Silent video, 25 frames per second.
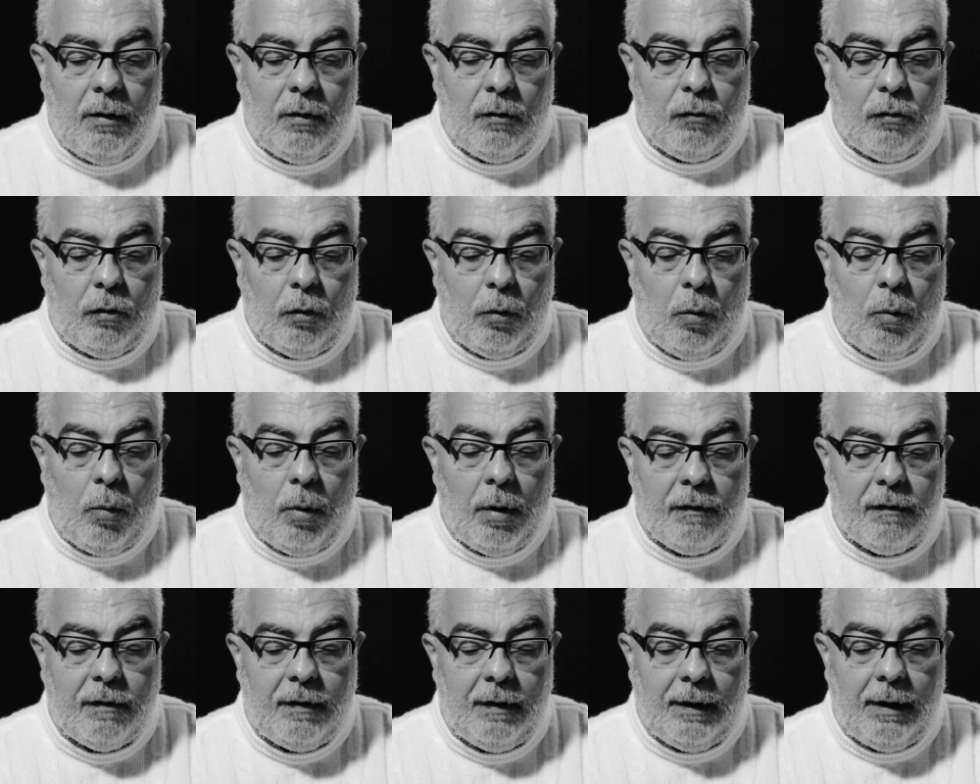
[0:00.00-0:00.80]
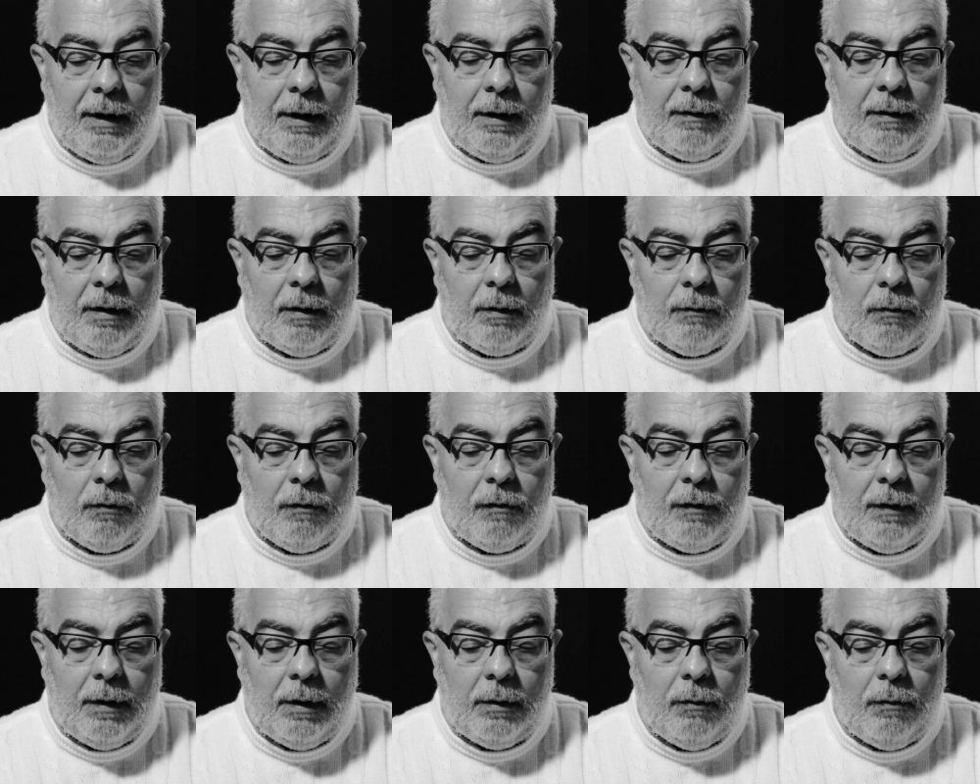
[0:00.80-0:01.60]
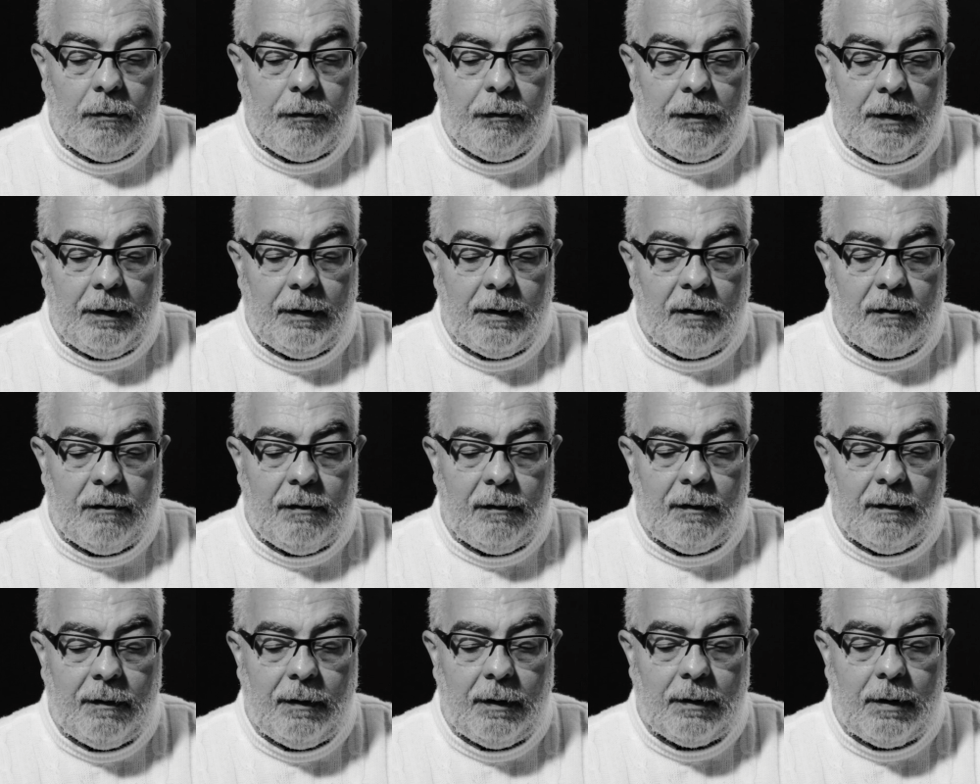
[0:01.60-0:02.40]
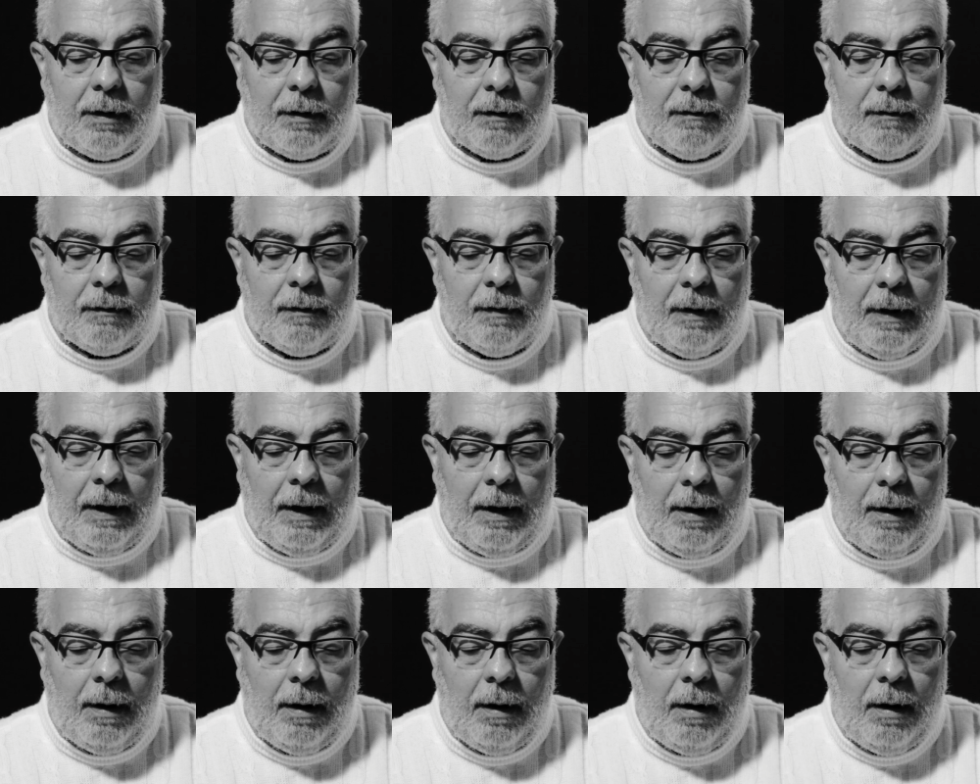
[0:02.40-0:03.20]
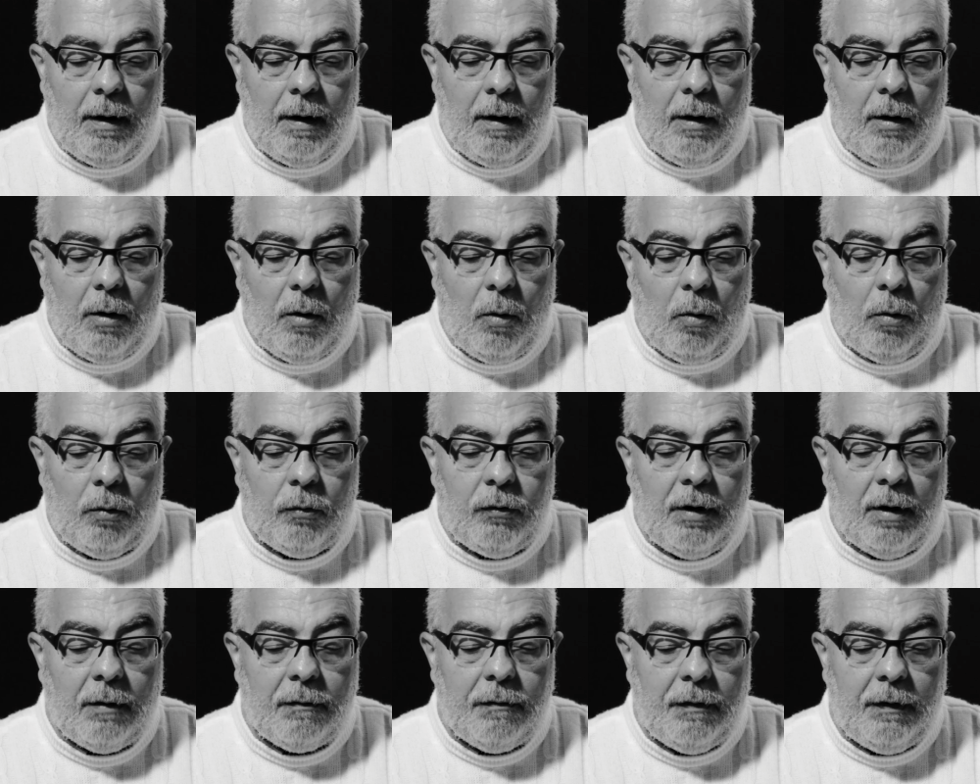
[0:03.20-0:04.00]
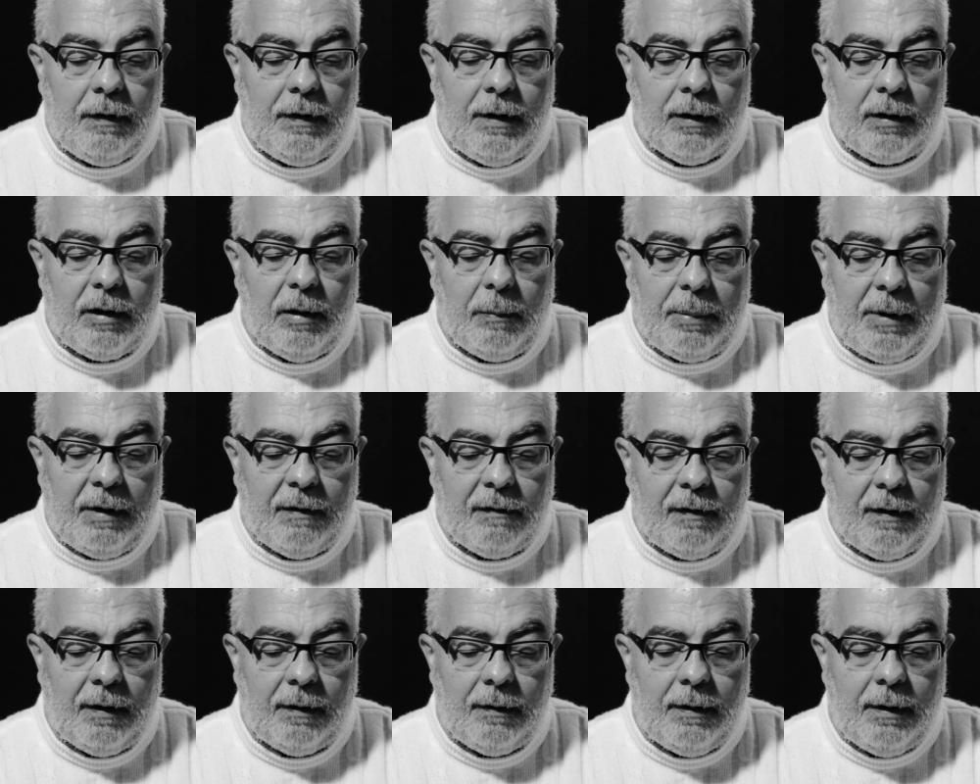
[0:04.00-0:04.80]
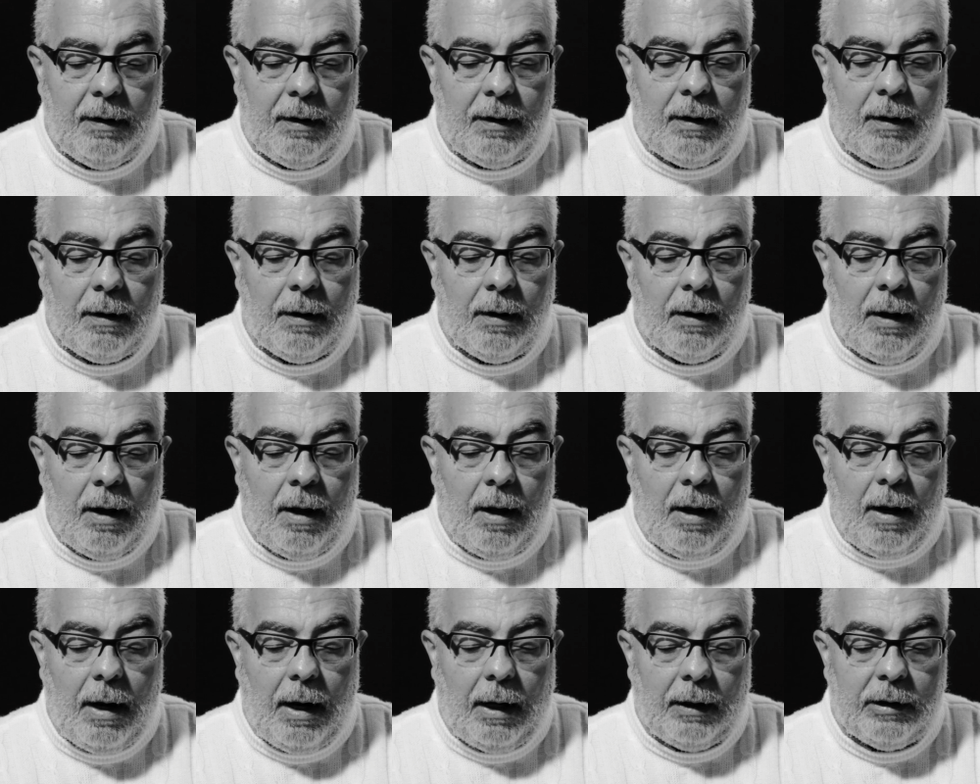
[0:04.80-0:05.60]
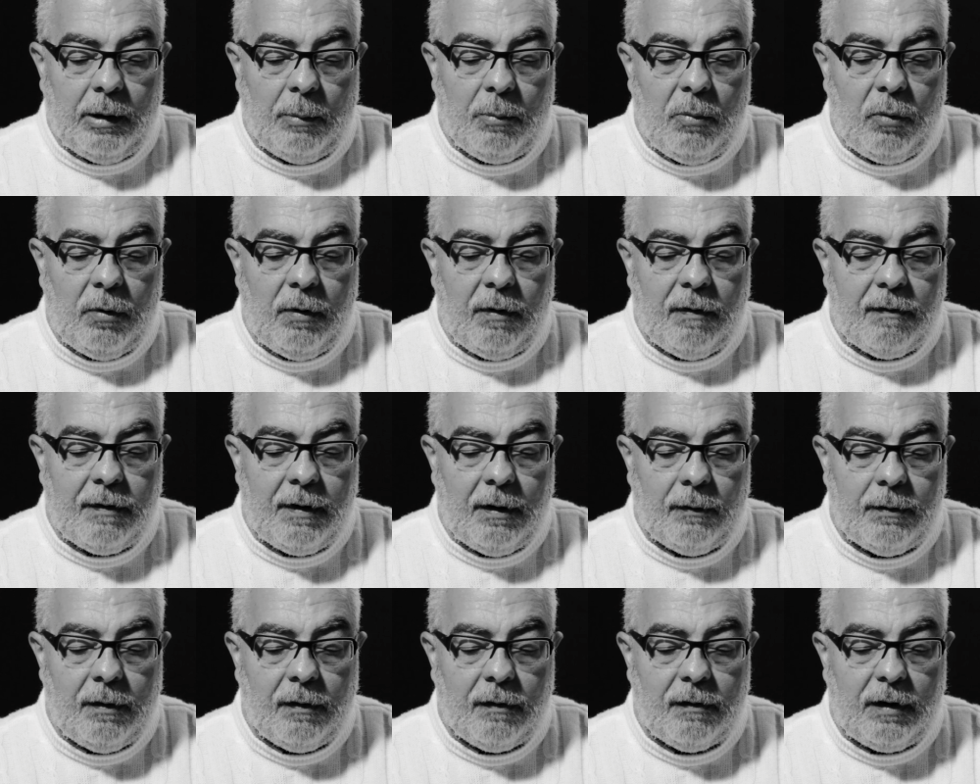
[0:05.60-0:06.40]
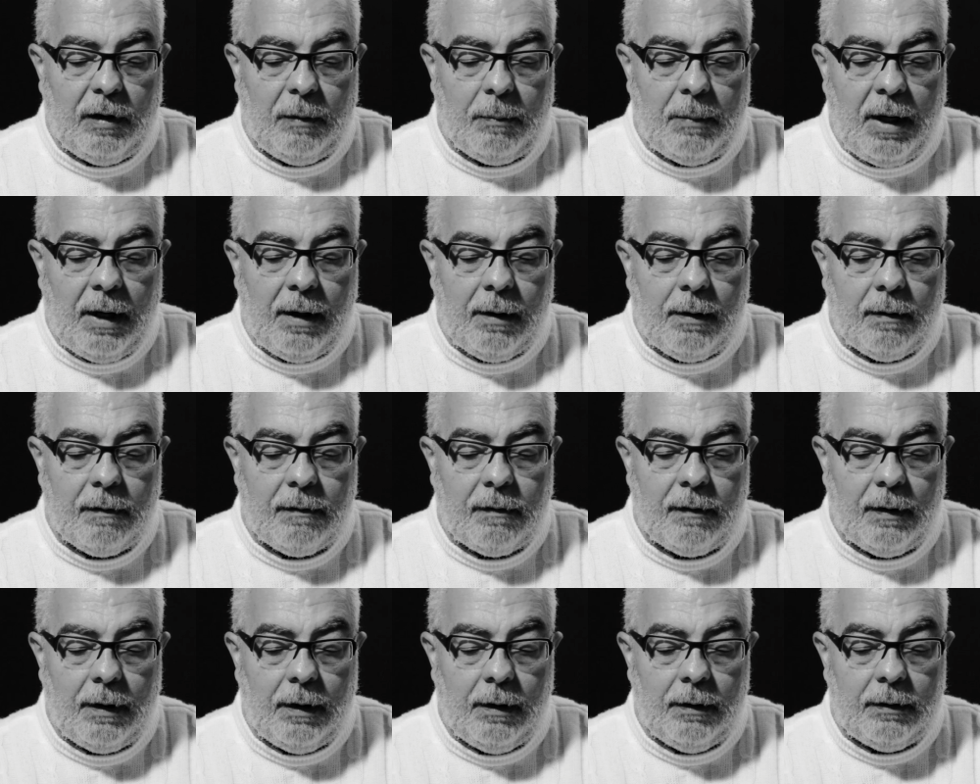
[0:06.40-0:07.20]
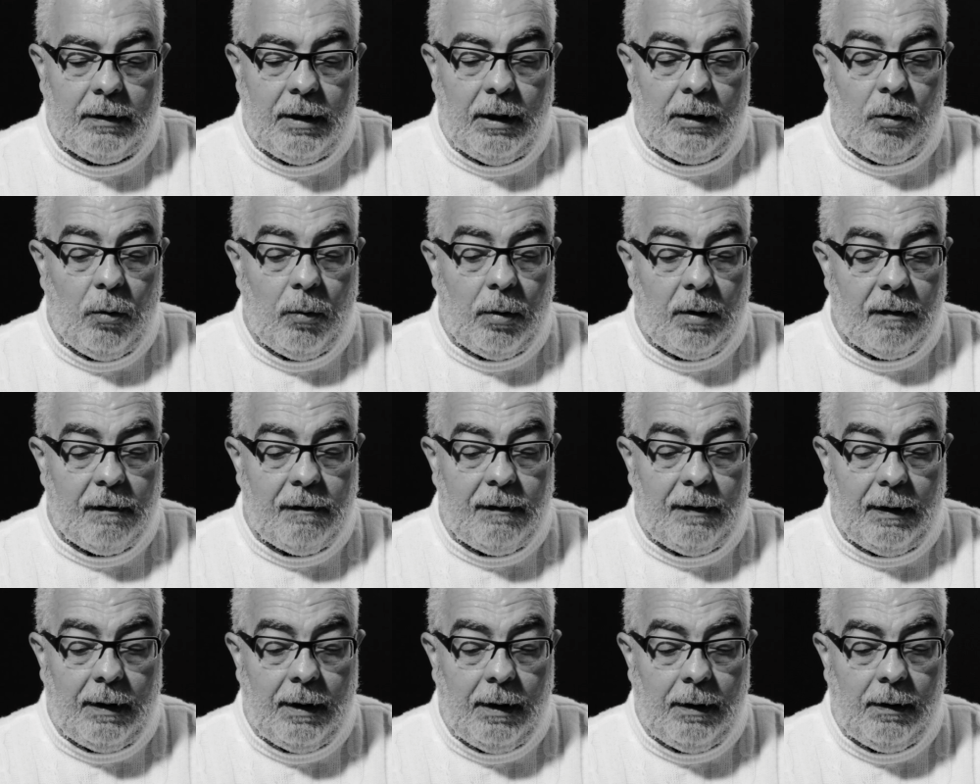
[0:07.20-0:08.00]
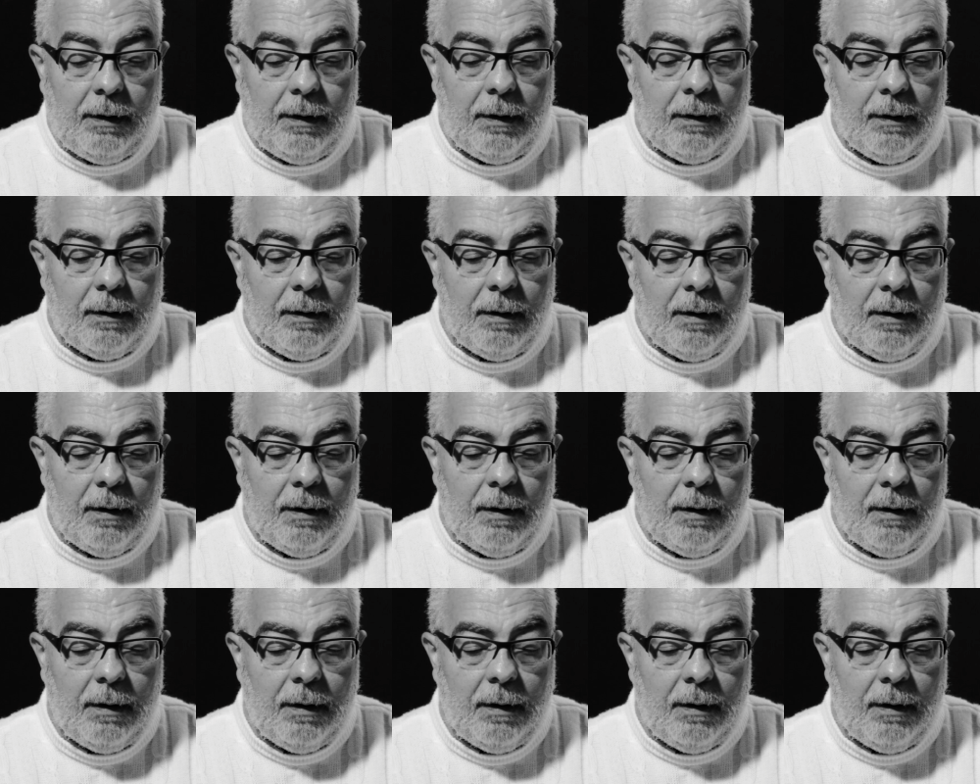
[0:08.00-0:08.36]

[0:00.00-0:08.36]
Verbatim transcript: Soou a sirene anunciando o fim das visitas. Onde a vida que precedera a demolição das quimeras anterior à sirene?